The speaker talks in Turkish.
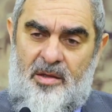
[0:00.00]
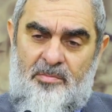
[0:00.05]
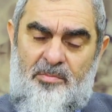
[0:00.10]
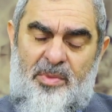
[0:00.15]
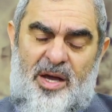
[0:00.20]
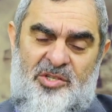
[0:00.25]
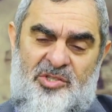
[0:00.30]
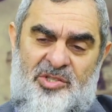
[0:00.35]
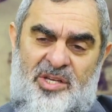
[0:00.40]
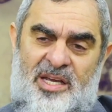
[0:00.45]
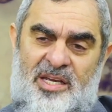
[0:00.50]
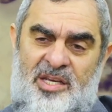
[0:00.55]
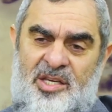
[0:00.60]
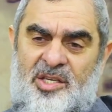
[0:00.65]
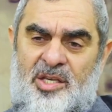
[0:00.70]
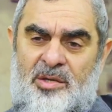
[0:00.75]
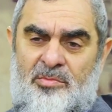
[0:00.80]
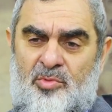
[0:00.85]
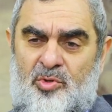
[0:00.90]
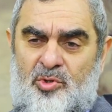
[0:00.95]
Başka
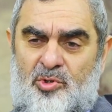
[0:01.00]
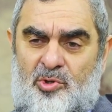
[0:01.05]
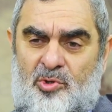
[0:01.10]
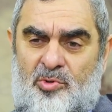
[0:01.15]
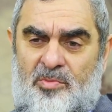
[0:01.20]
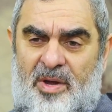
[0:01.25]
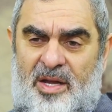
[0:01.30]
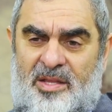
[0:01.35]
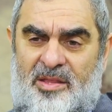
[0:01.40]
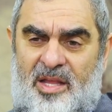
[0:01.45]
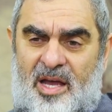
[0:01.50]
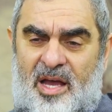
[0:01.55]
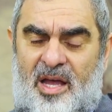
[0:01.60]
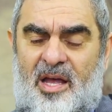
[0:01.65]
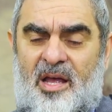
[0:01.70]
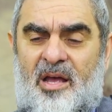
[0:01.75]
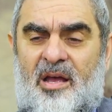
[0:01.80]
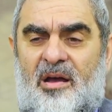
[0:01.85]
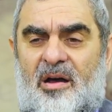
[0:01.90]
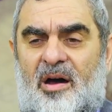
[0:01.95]
iki Müslüman da
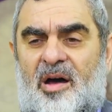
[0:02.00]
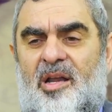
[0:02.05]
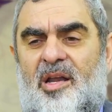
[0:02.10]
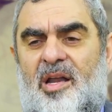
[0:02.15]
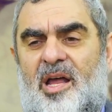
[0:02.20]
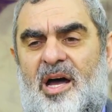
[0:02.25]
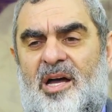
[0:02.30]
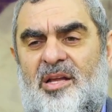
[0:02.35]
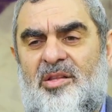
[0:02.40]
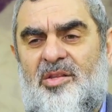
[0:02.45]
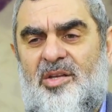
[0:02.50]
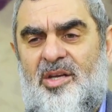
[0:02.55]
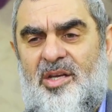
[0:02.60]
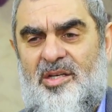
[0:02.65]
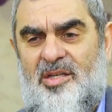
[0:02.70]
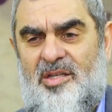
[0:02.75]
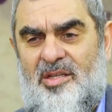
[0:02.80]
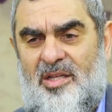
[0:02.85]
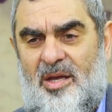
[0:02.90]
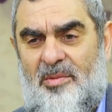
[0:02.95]
Allah'ın
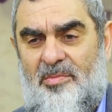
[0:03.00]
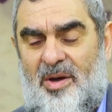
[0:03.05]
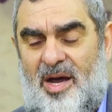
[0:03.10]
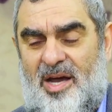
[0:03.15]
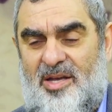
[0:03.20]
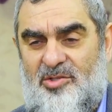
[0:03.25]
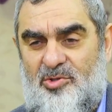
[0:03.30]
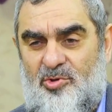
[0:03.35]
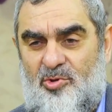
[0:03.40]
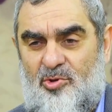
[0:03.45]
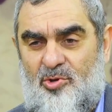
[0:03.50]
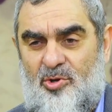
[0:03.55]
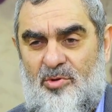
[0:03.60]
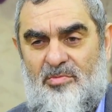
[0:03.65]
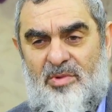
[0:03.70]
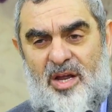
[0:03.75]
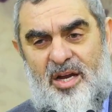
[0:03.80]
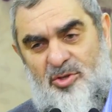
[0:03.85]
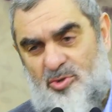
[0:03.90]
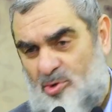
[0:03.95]
dininde bazı
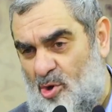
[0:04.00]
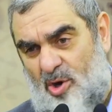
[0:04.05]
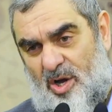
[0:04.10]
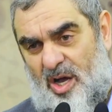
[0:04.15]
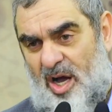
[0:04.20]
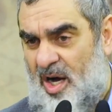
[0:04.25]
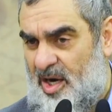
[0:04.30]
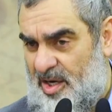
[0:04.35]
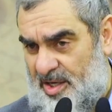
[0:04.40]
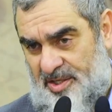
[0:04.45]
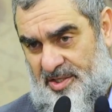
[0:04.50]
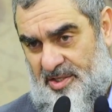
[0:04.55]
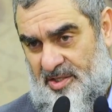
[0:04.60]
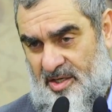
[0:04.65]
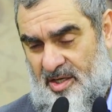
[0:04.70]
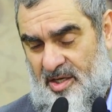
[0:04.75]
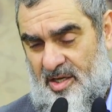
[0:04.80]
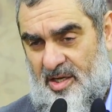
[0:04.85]
hükümler çok ağır.